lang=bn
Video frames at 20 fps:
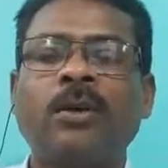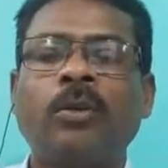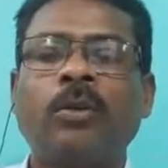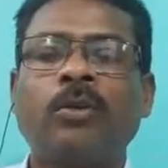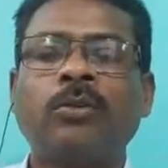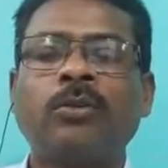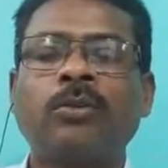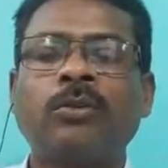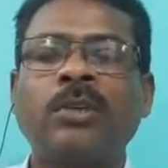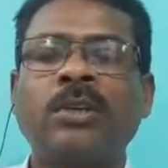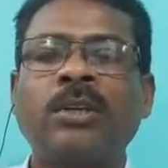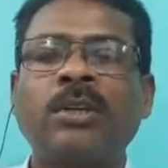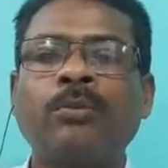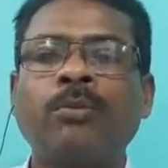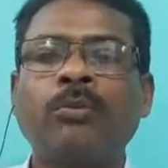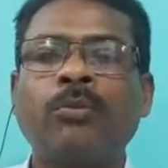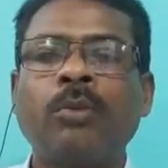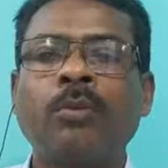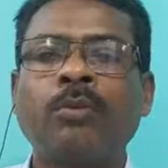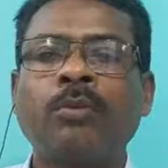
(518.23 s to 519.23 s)
ঔষধটির
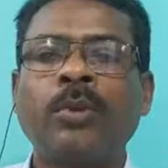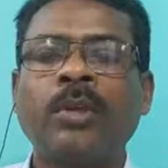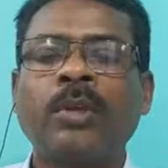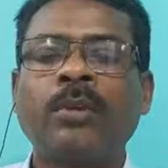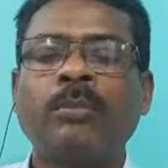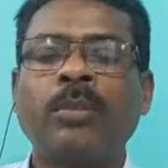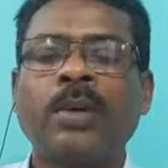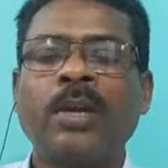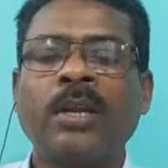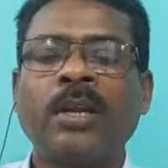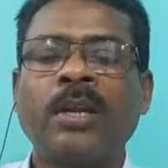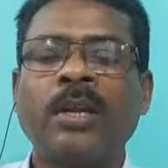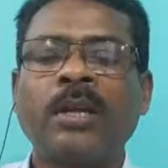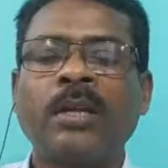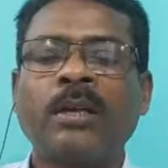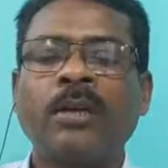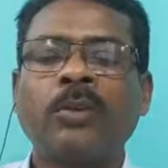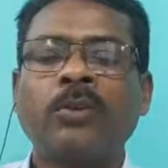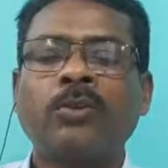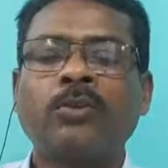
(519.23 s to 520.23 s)
পুরোপুরি মানে
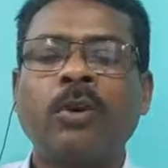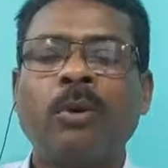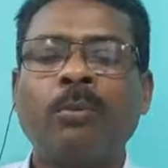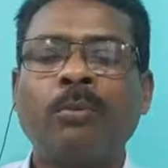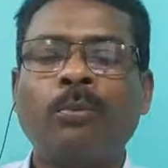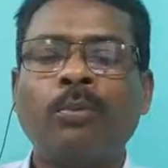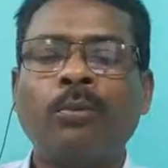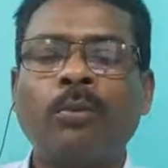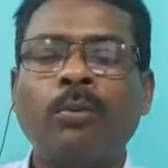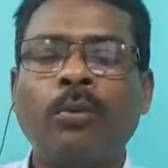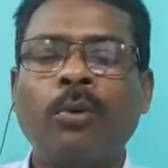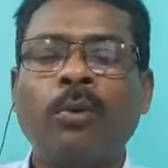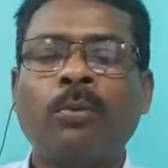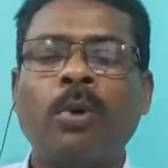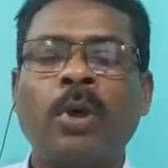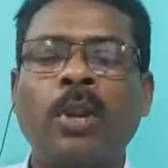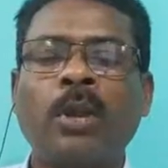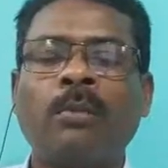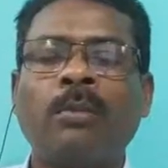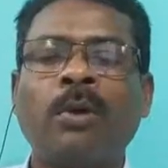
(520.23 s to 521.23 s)
সম্পূর্ণ
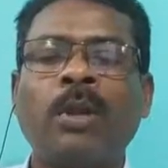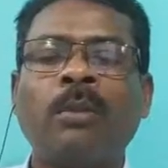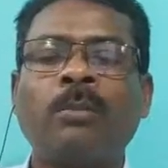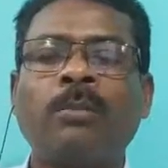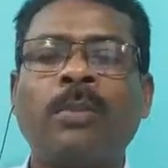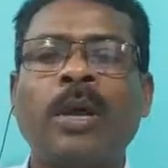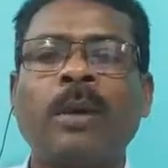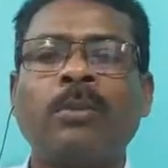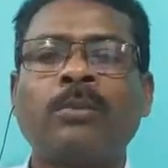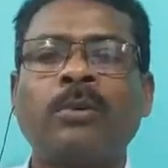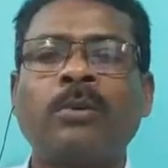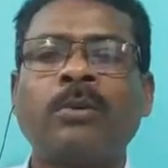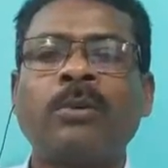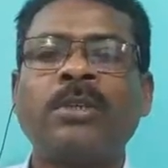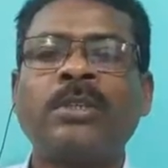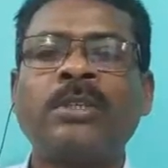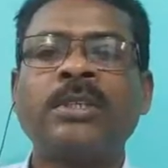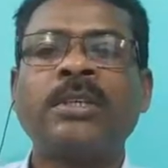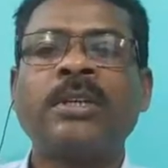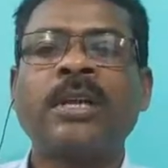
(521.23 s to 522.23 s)
ফলাফল প্রাপ্ত
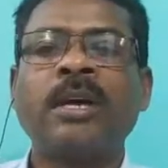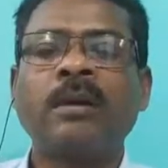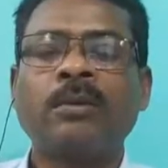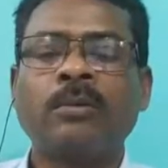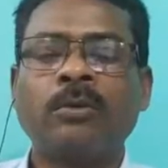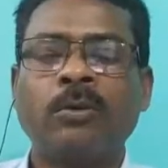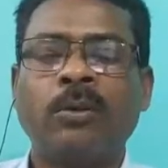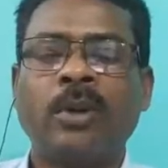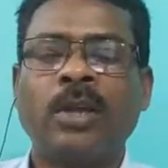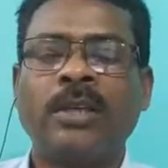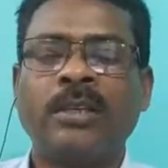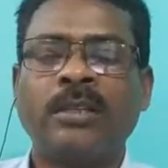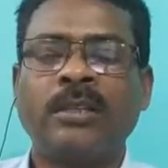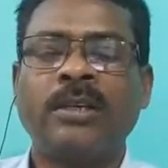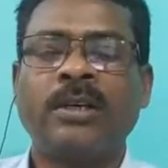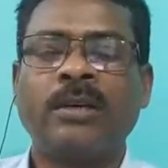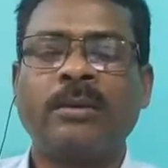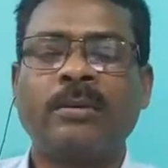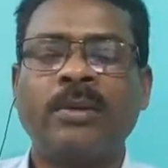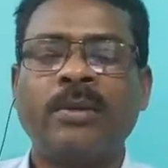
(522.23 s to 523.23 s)
হয়েছে এটা ধরে নিতে
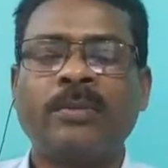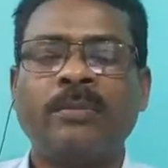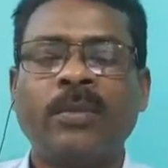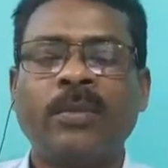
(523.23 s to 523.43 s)
হবে